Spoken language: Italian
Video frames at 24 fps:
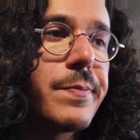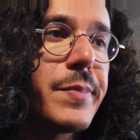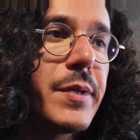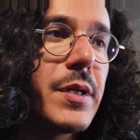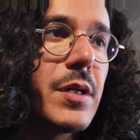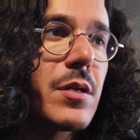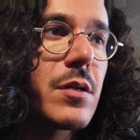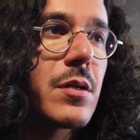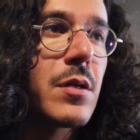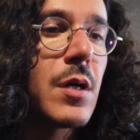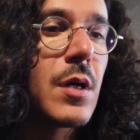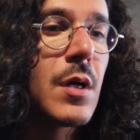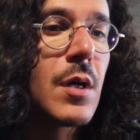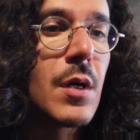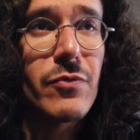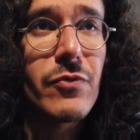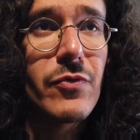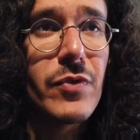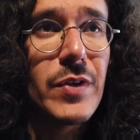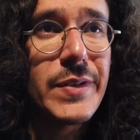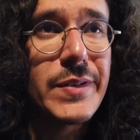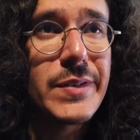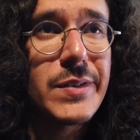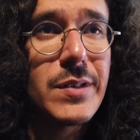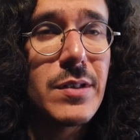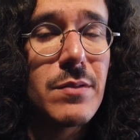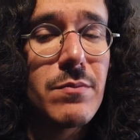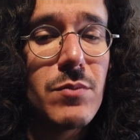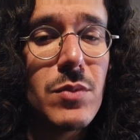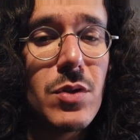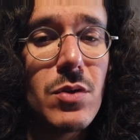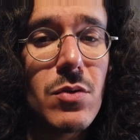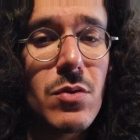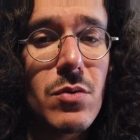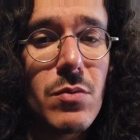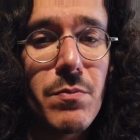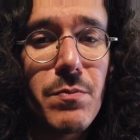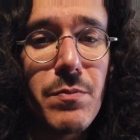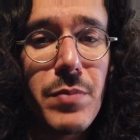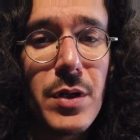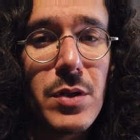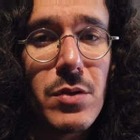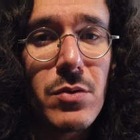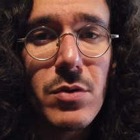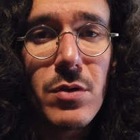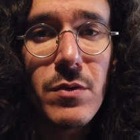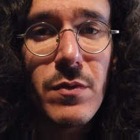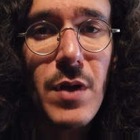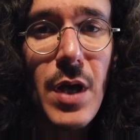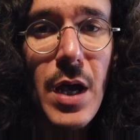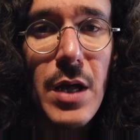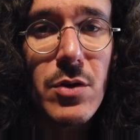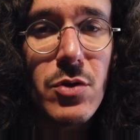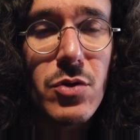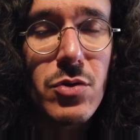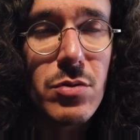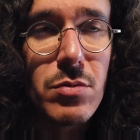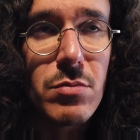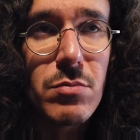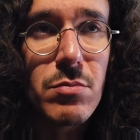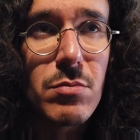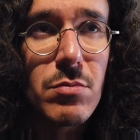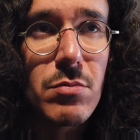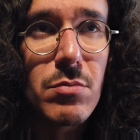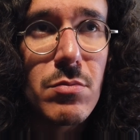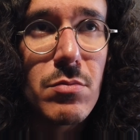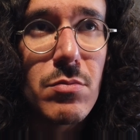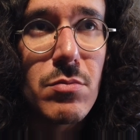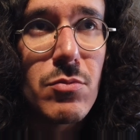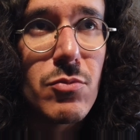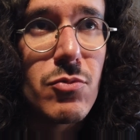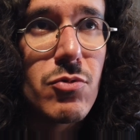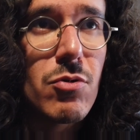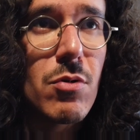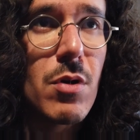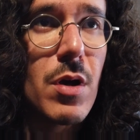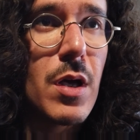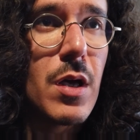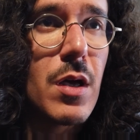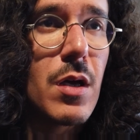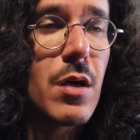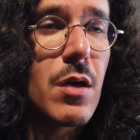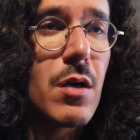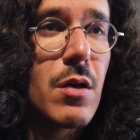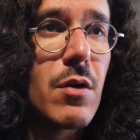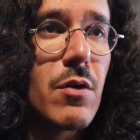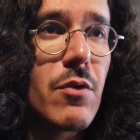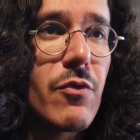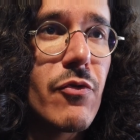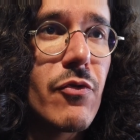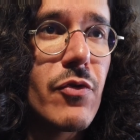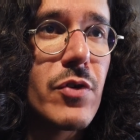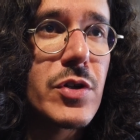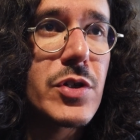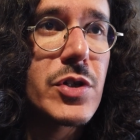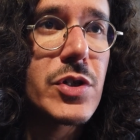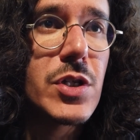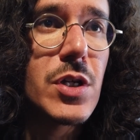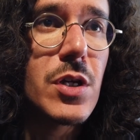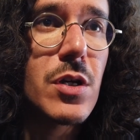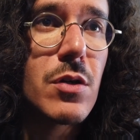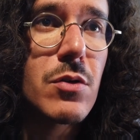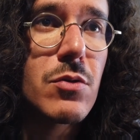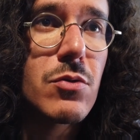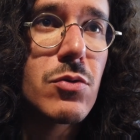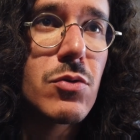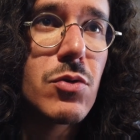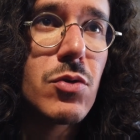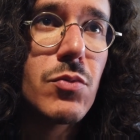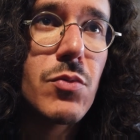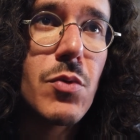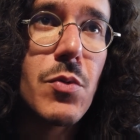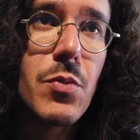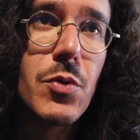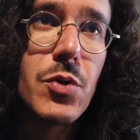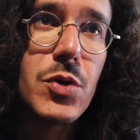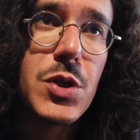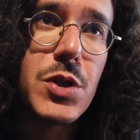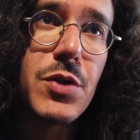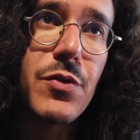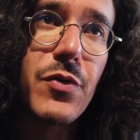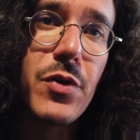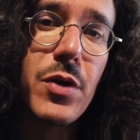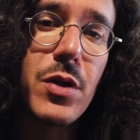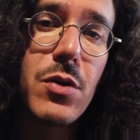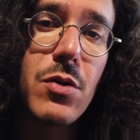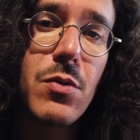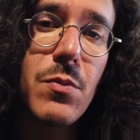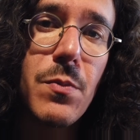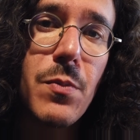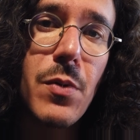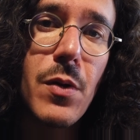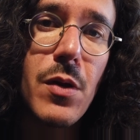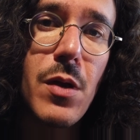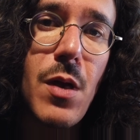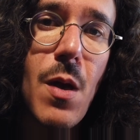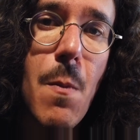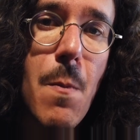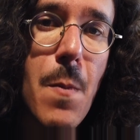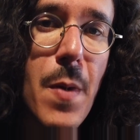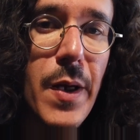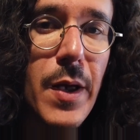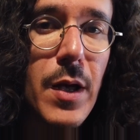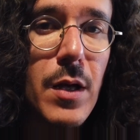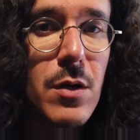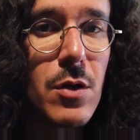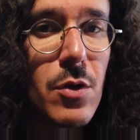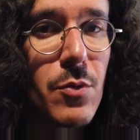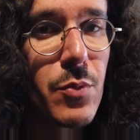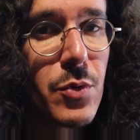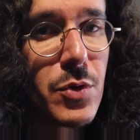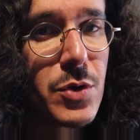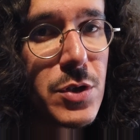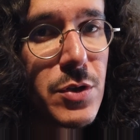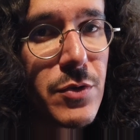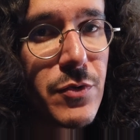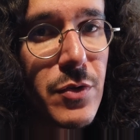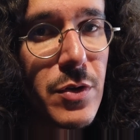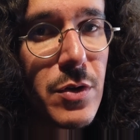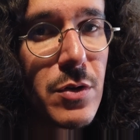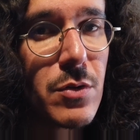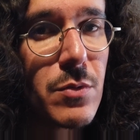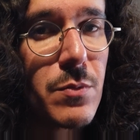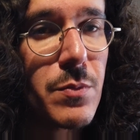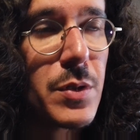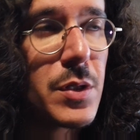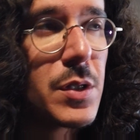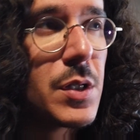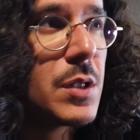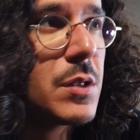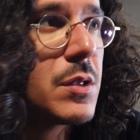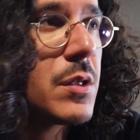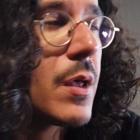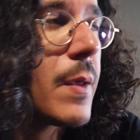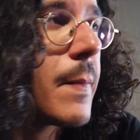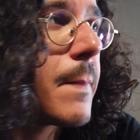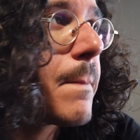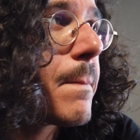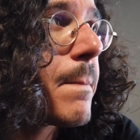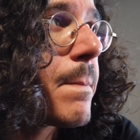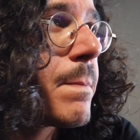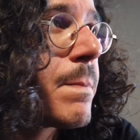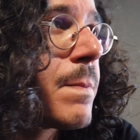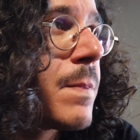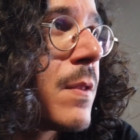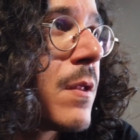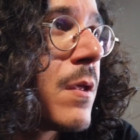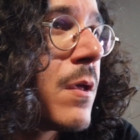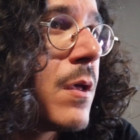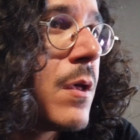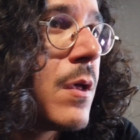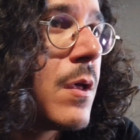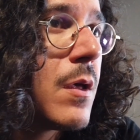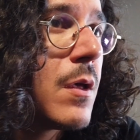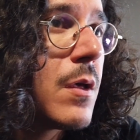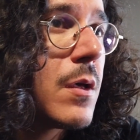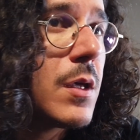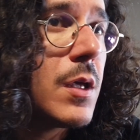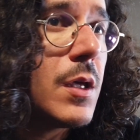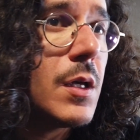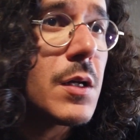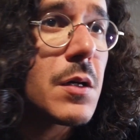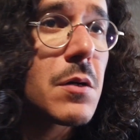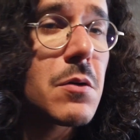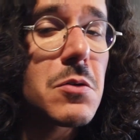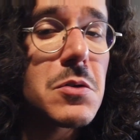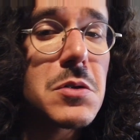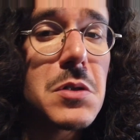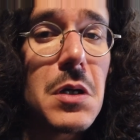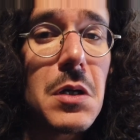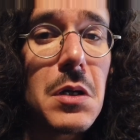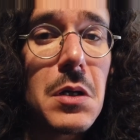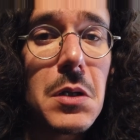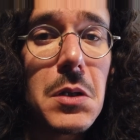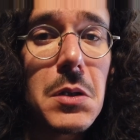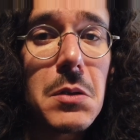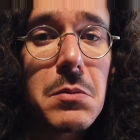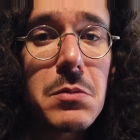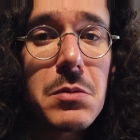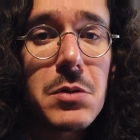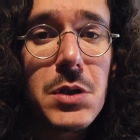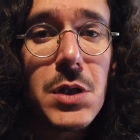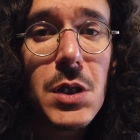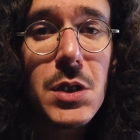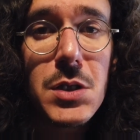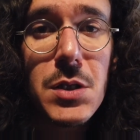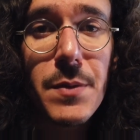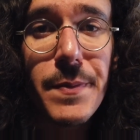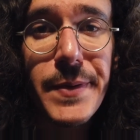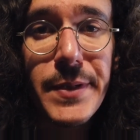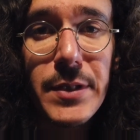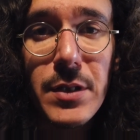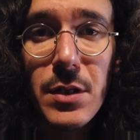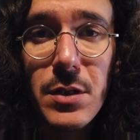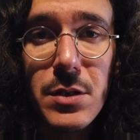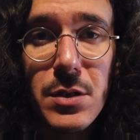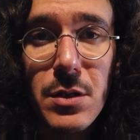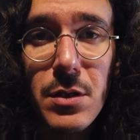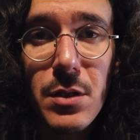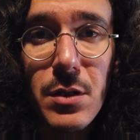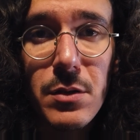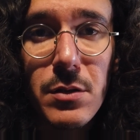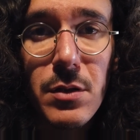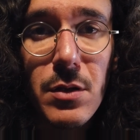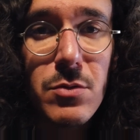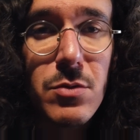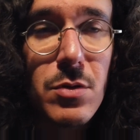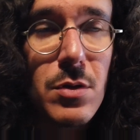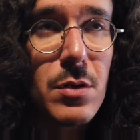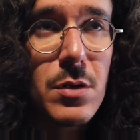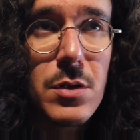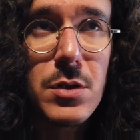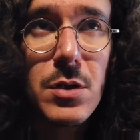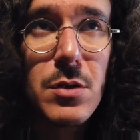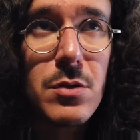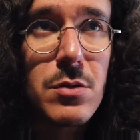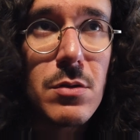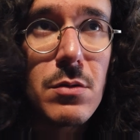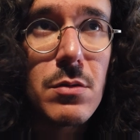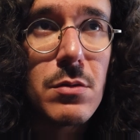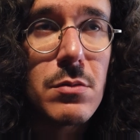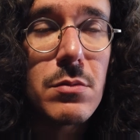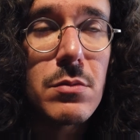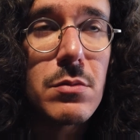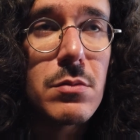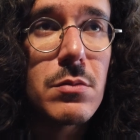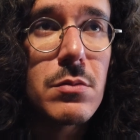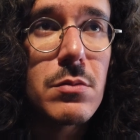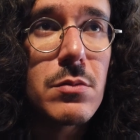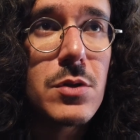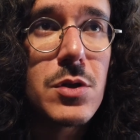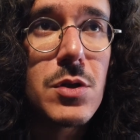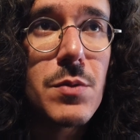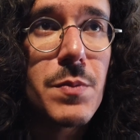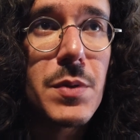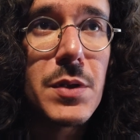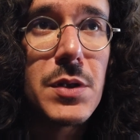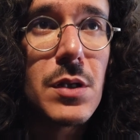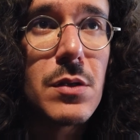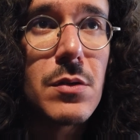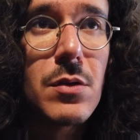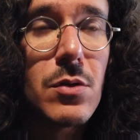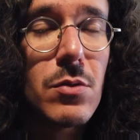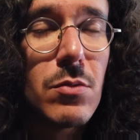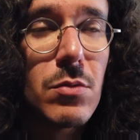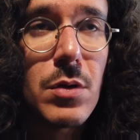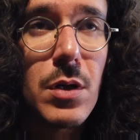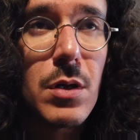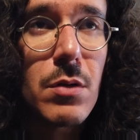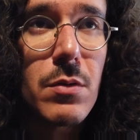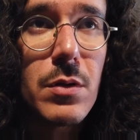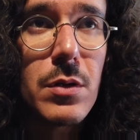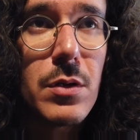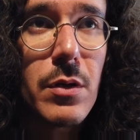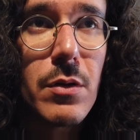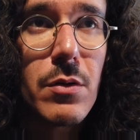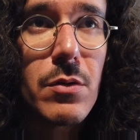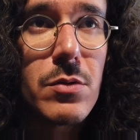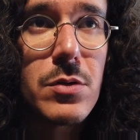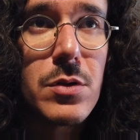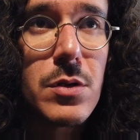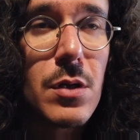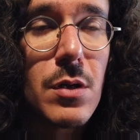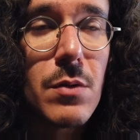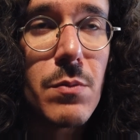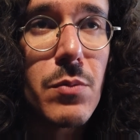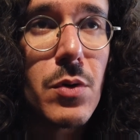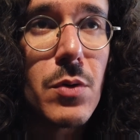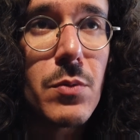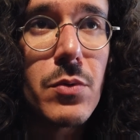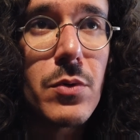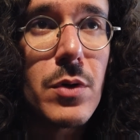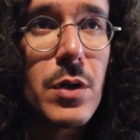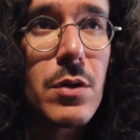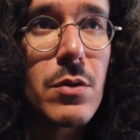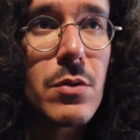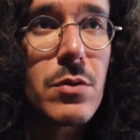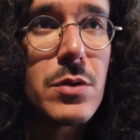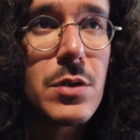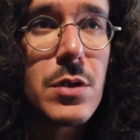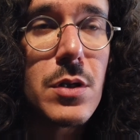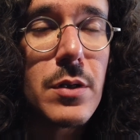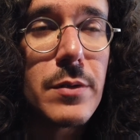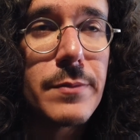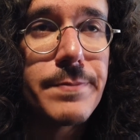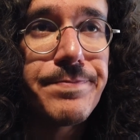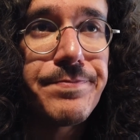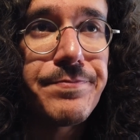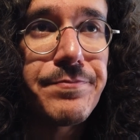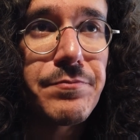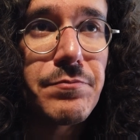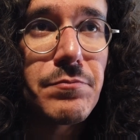per farti il mio compagno di viaggio cioè far sì che tu mi possa fare compagnia e magari io possa fare compagnia a te, che è una cosa senza pretese in realtà, cioè nel senso non, si pretende nulla quando è così, è proprio una cosa